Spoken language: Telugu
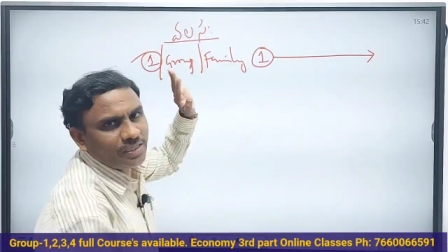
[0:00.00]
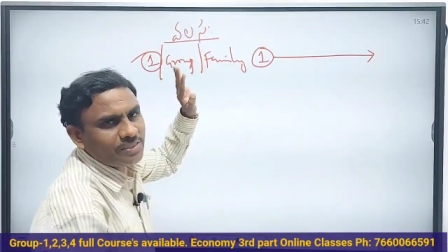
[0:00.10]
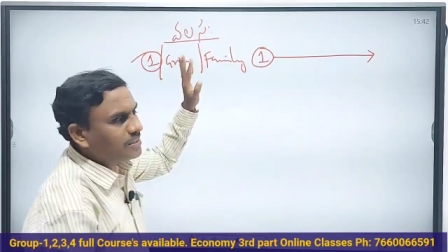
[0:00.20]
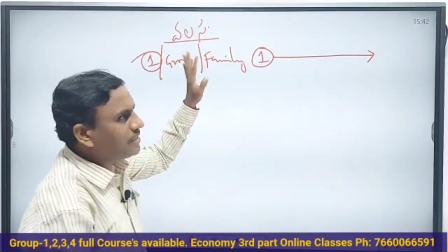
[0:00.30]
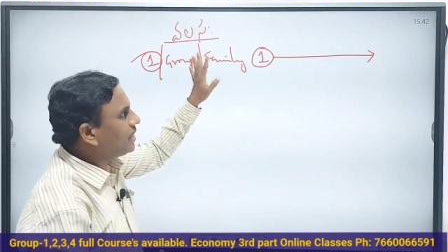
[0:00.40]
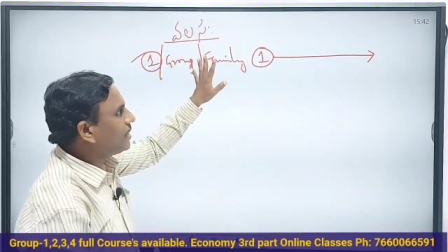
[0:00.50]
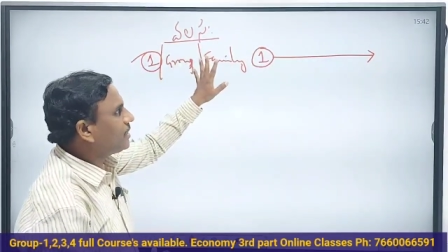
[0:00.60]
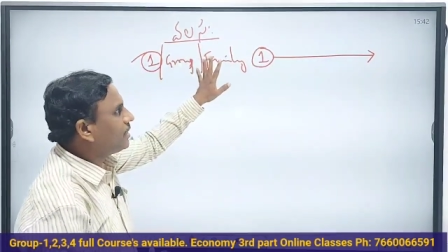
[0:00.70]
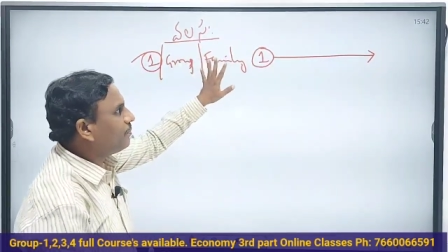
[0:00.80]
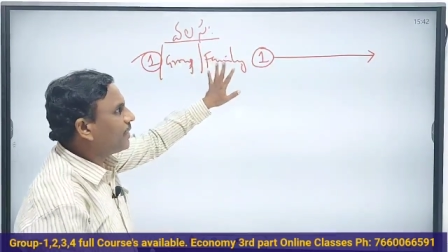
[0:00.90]
ఈజ్ ఇట్ ఆర్
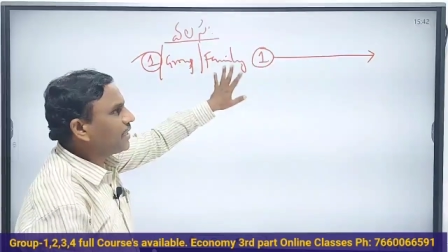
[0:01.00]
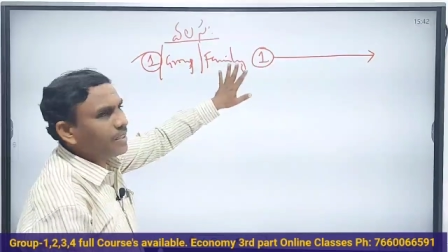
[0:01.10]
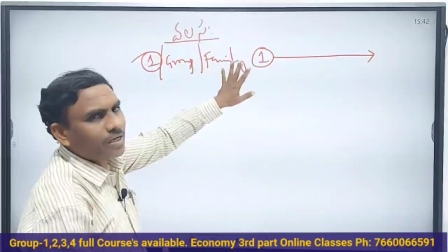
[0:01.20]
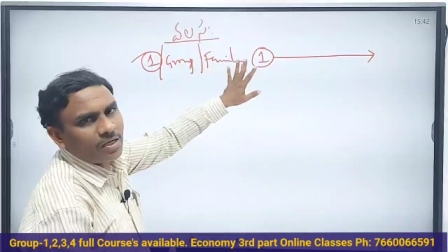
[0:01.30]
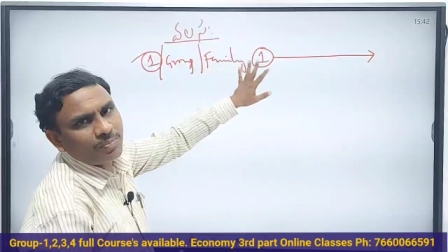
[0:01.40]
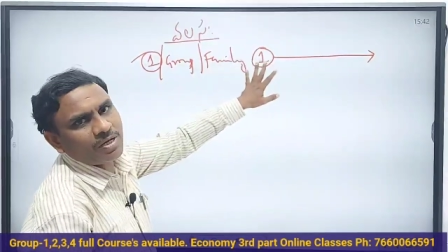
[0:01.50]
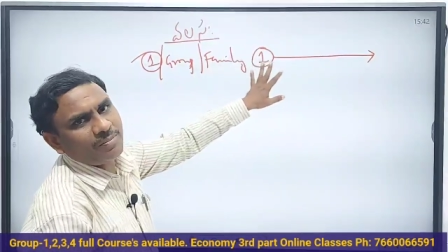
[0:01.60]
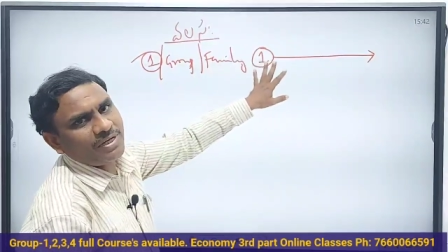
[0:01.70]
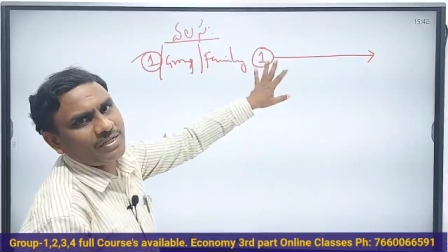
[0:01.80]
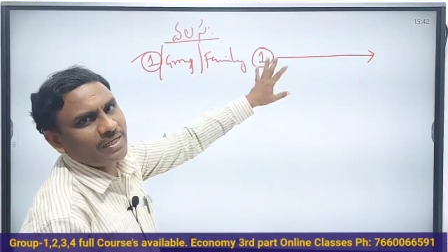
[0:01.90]
టెంపరీ ఆర్
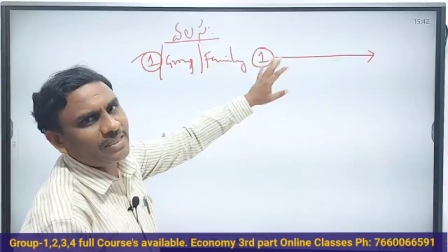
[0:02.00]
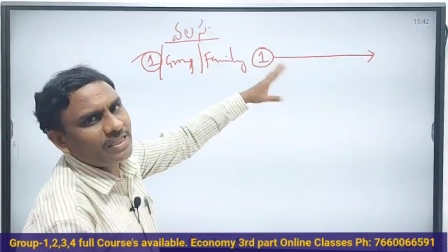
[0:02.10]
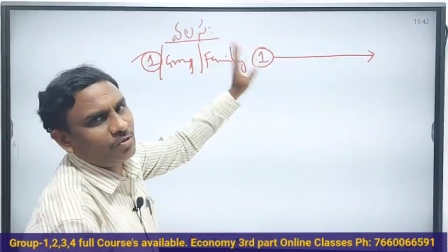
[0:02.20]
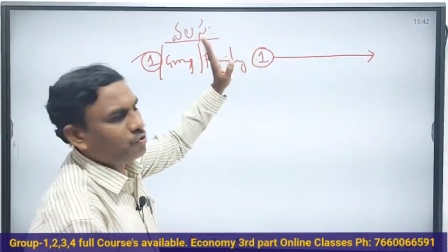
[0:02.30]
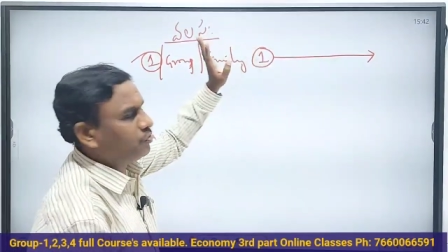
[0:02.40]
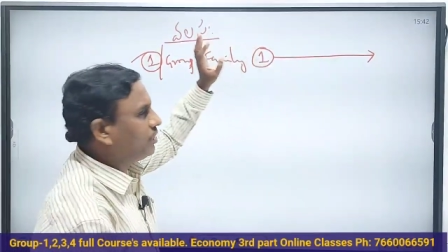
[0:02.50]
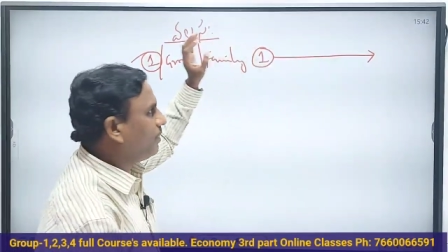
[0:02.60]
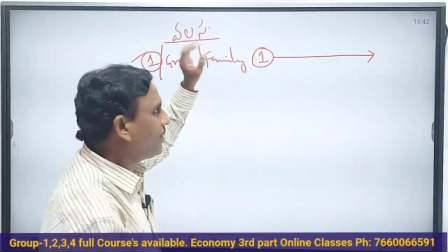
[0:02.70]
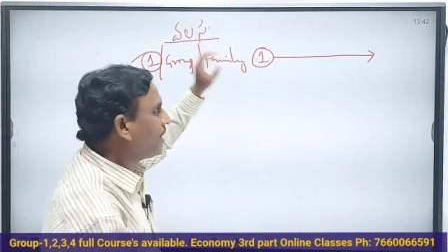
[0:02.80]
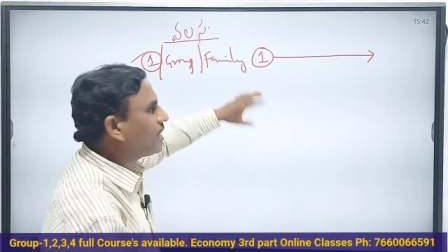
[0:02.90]
పర్మనెంట్ ఏదైనా వచ్చును
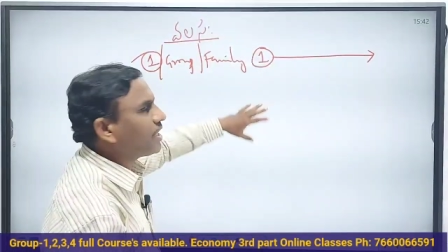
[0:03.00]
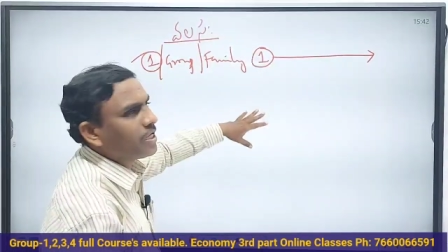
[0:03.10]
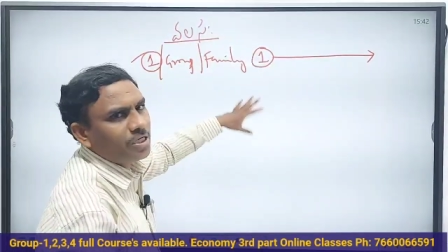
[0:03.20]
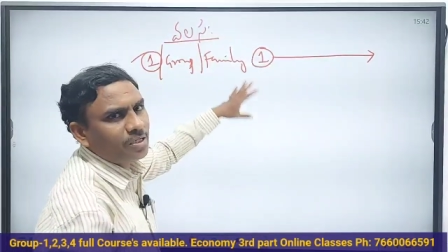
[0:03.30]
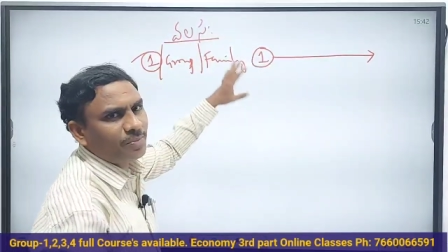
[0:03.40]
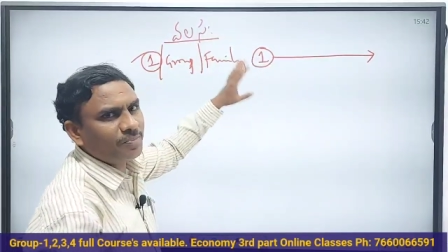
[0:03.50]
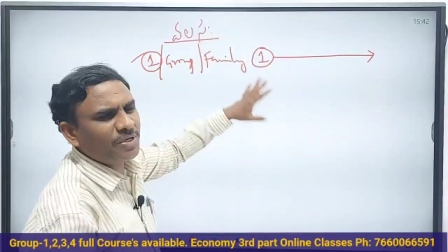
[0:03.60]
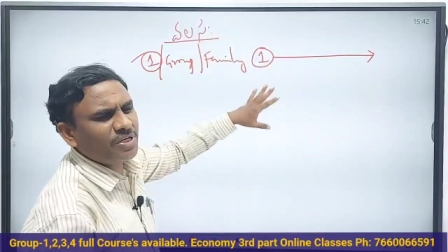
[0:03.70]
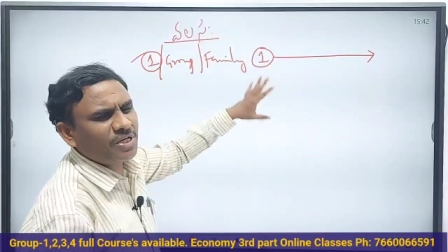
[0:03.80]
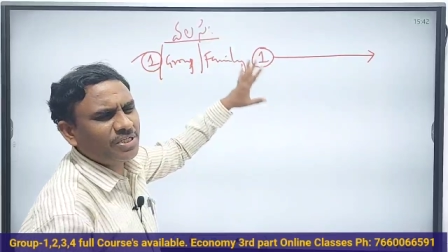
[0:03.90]
టెంపరీ కానీ
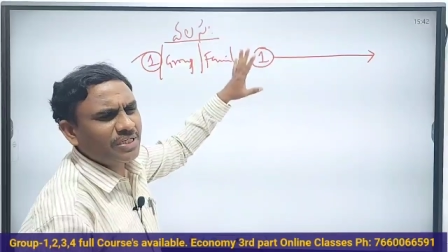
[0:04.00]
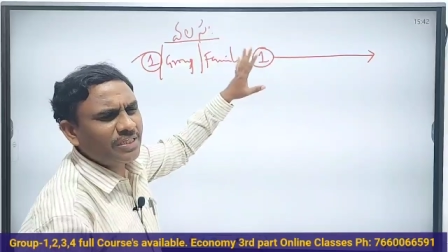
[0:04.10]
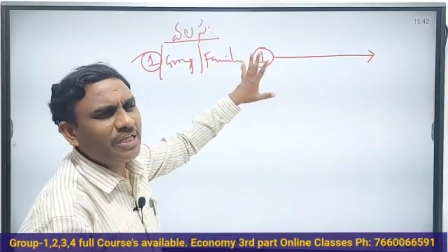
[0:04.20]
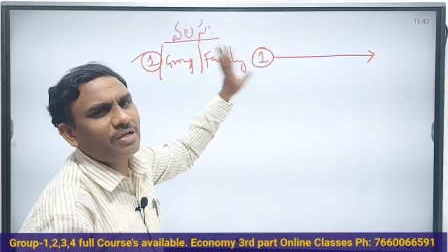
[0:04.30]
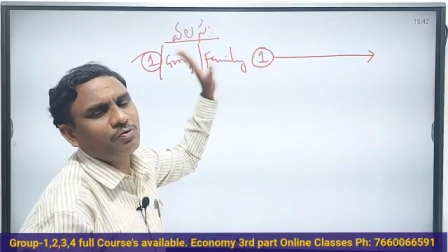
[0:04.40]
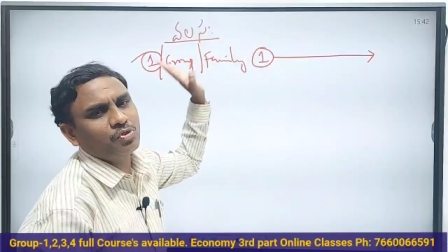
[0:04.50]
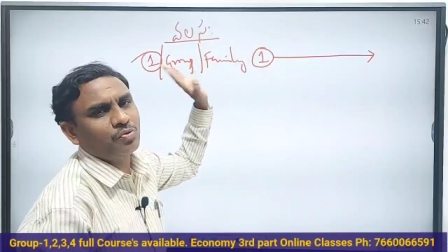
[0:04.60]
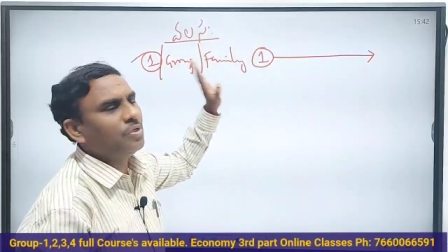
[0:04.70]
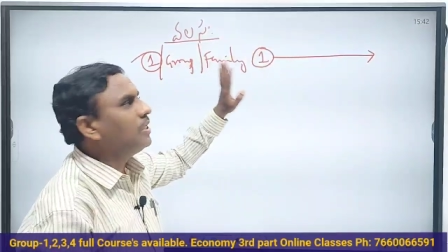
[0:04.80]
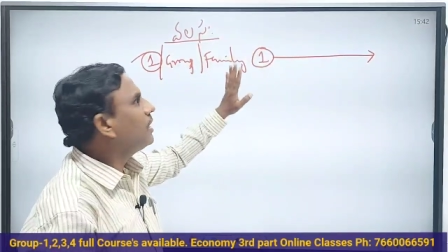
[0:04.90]
పర్మనెంట్ కానీ ఏదైనా
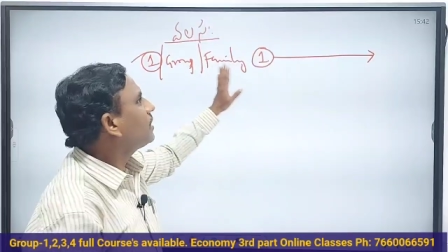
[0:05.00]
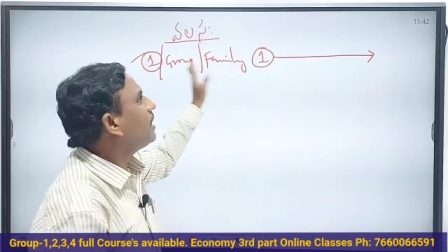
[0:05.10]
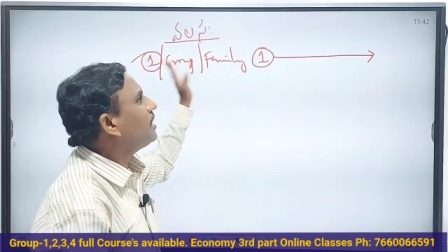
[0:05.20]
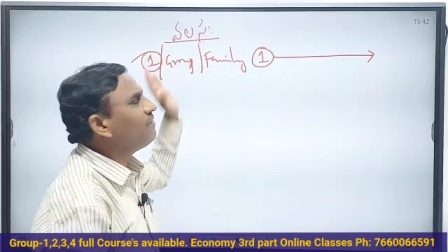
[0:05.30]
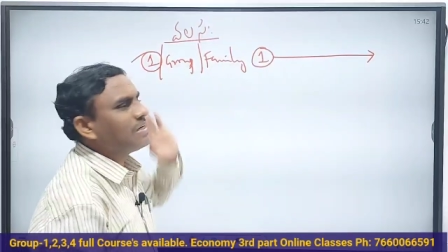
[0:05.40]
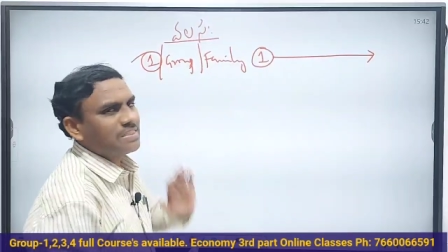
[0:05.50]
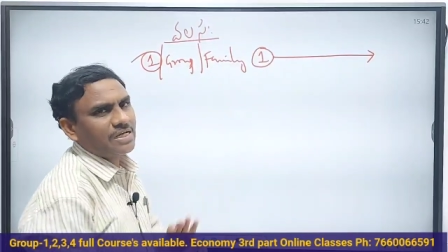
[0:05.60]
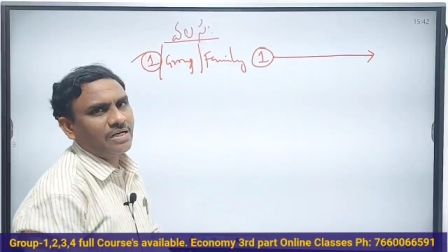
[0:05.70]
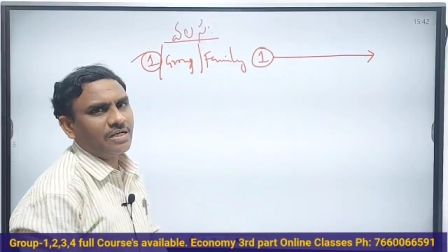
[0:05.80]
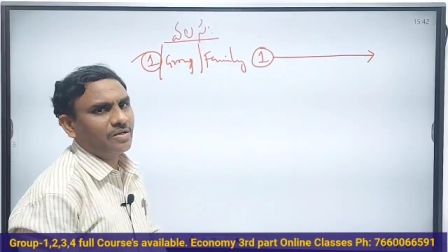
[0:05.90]
వచ్చును దాన్ని వలస
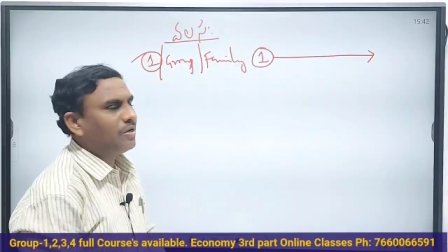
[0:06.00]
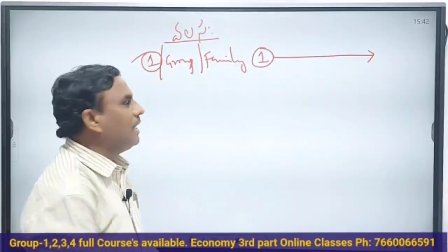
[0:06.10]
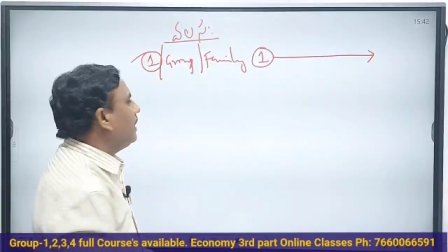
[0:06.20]
అంటారు